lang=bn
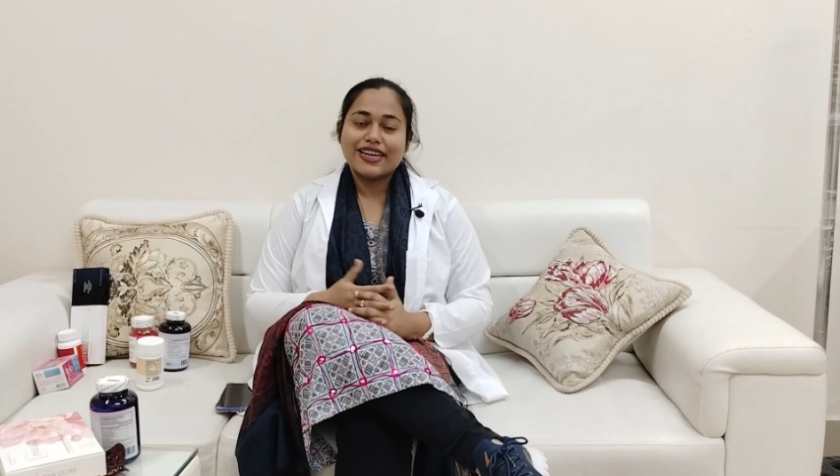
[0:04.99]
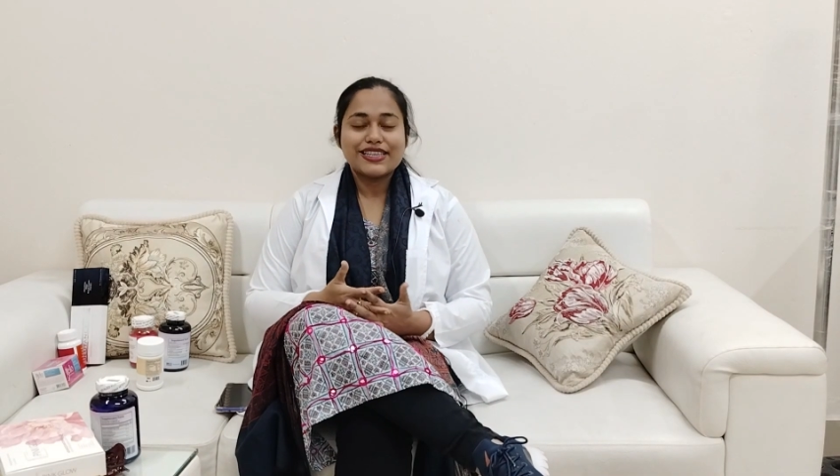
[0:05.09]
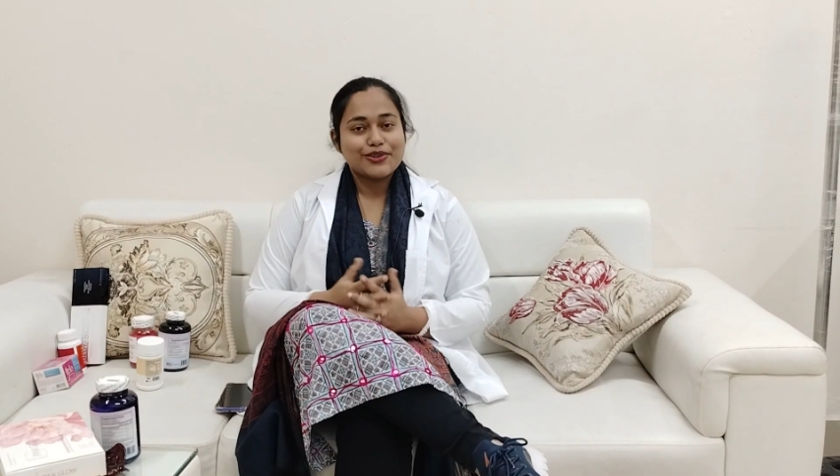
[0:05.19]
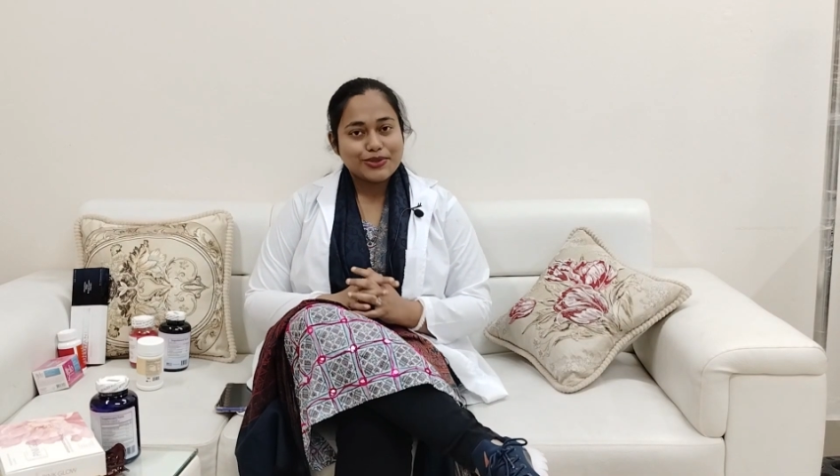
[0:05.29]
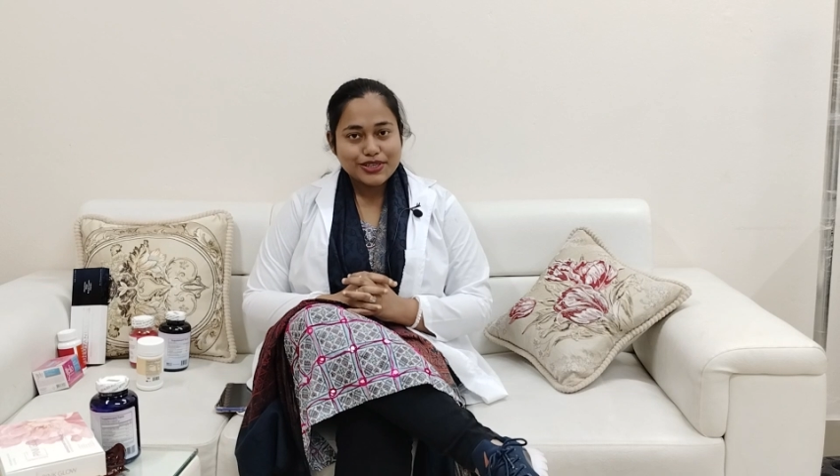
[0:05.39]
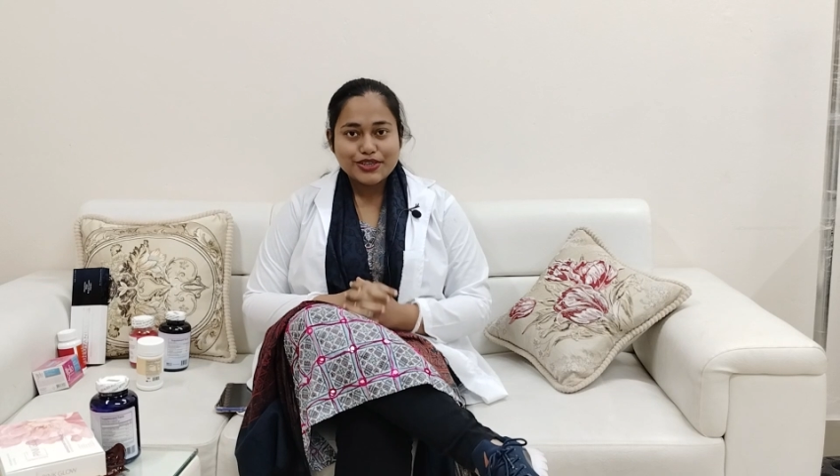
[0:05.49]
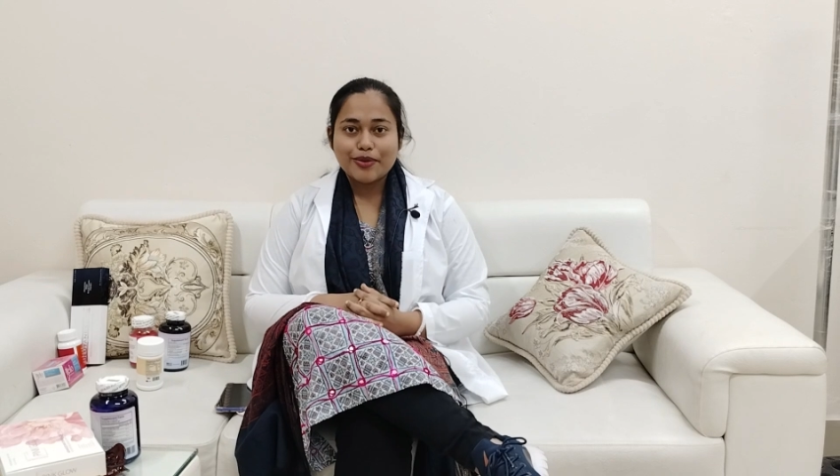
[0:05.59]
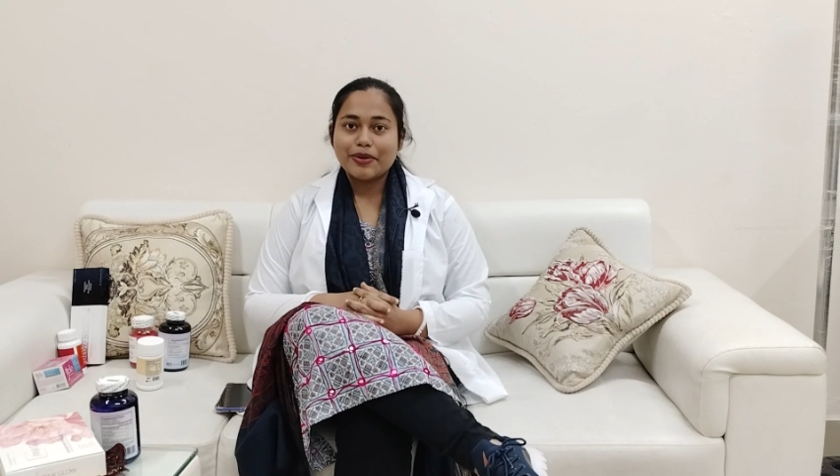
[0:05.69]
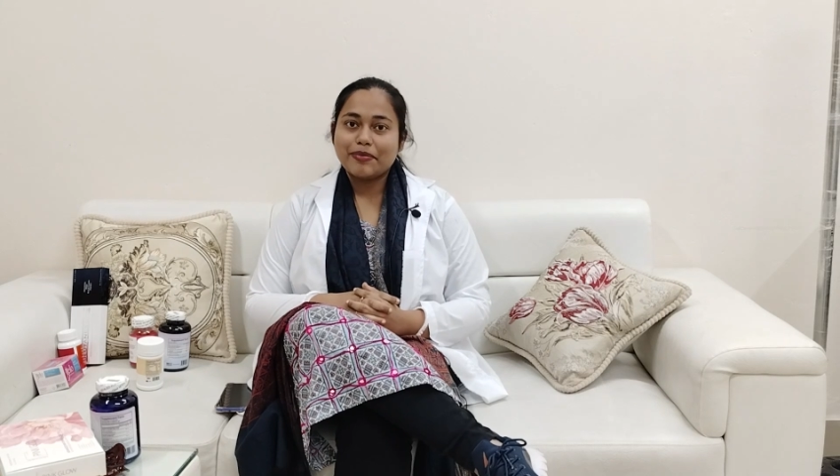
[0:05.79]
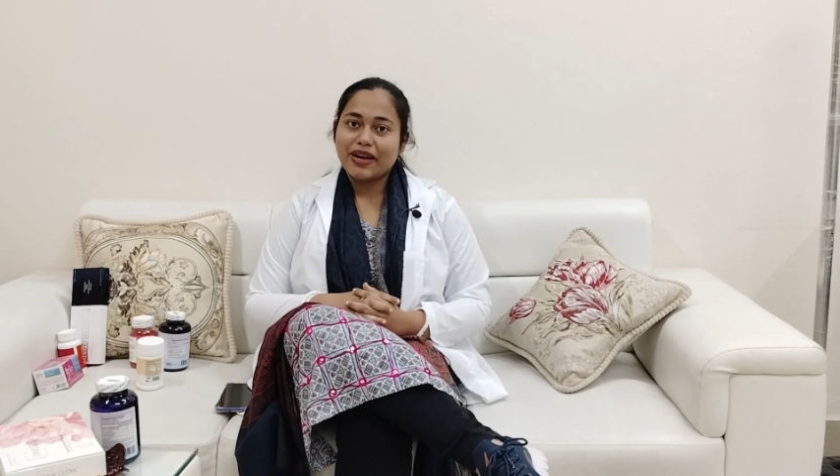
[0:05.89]
আশা করছি
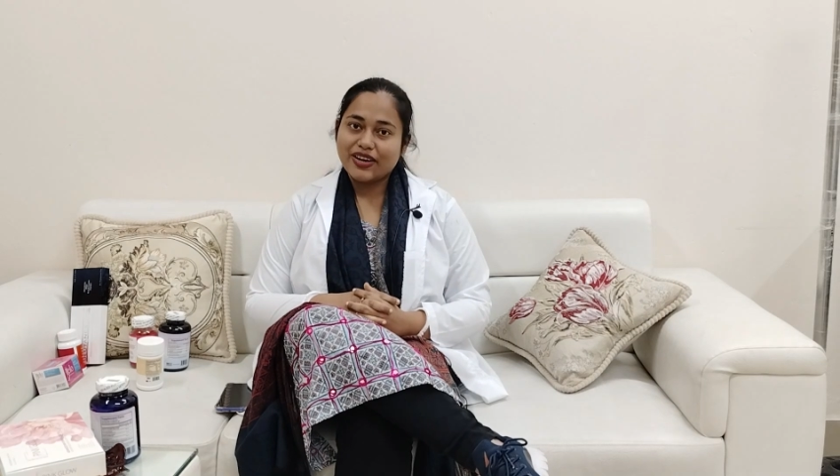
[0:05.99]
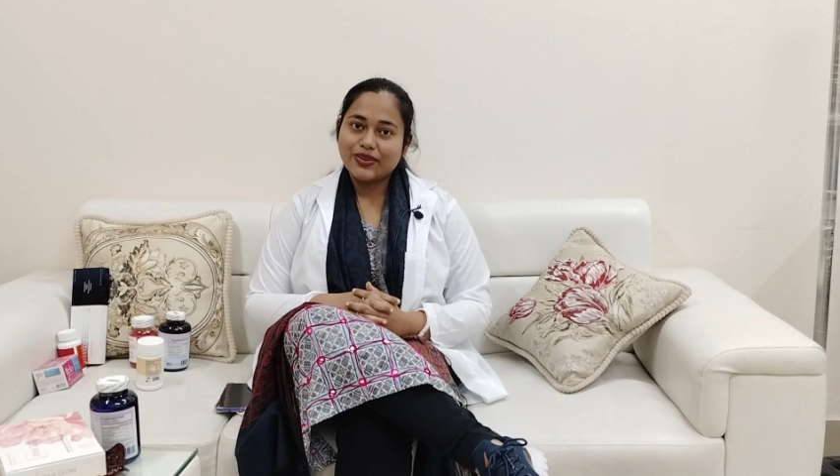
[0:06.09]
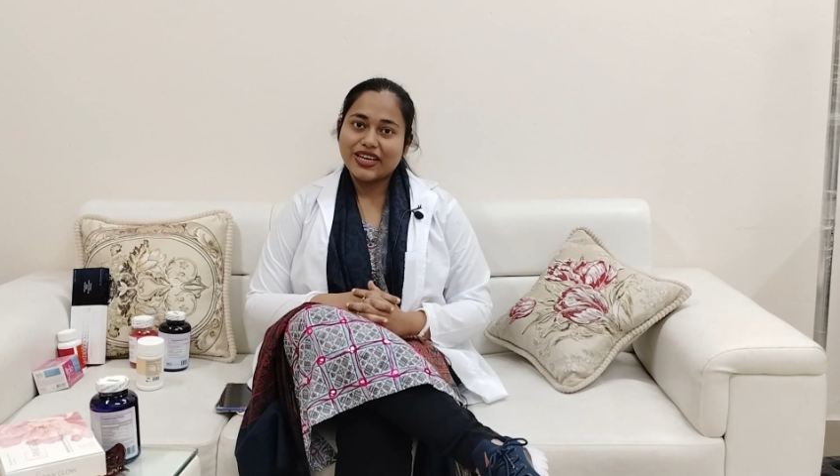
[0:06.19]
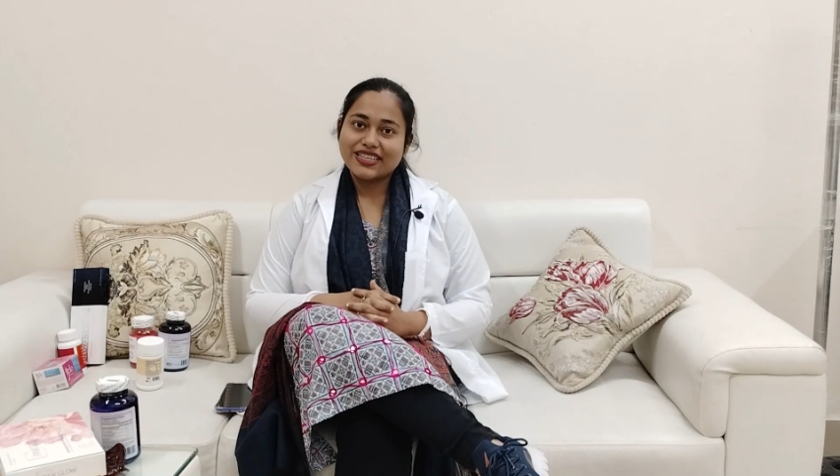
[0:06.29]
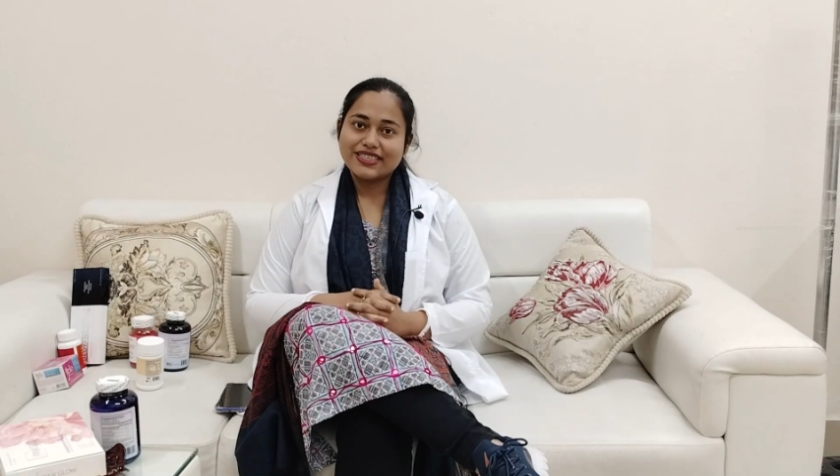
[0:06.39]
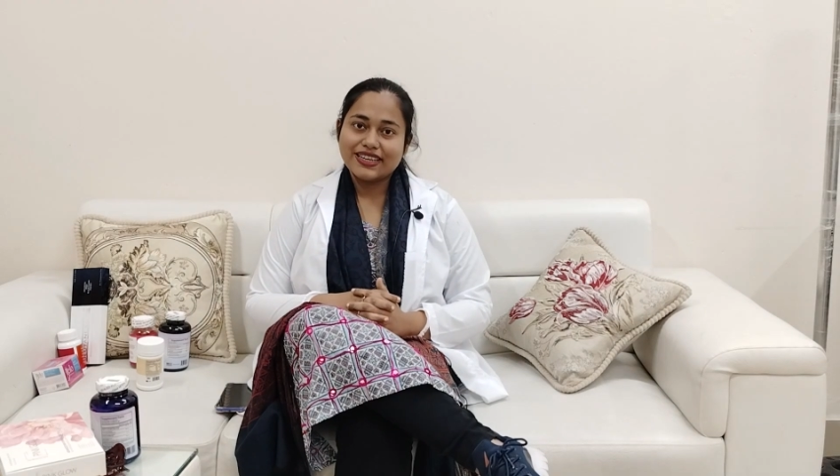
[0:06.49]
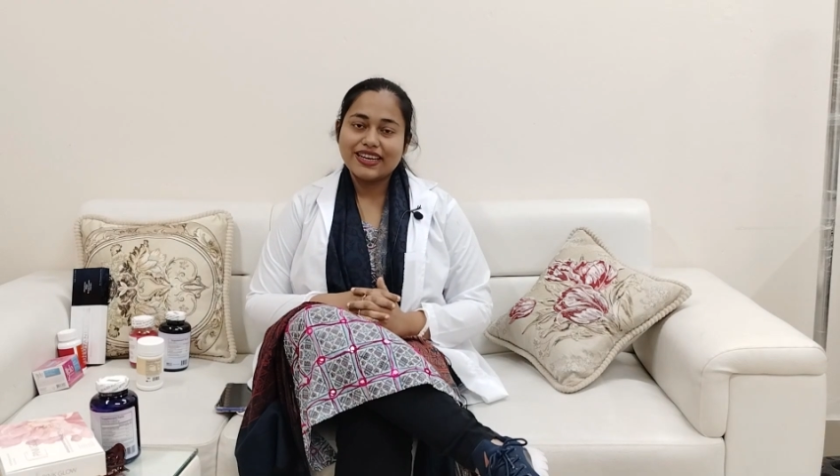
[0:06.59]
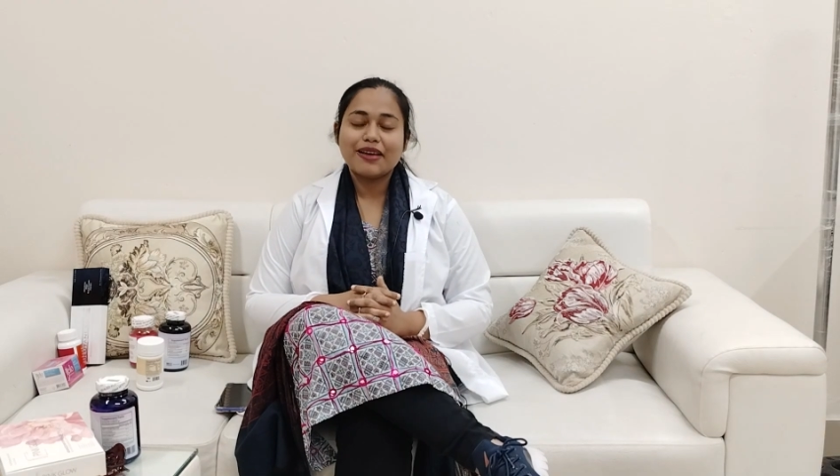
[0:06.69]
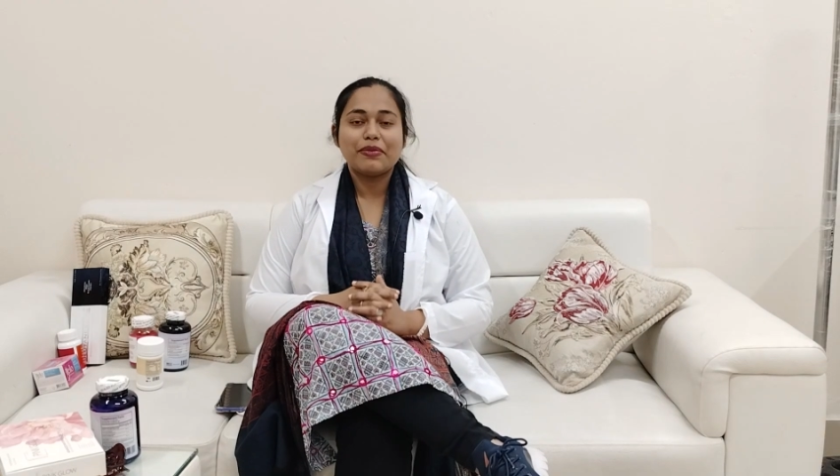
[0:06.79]
সবাই ভালোই আছেন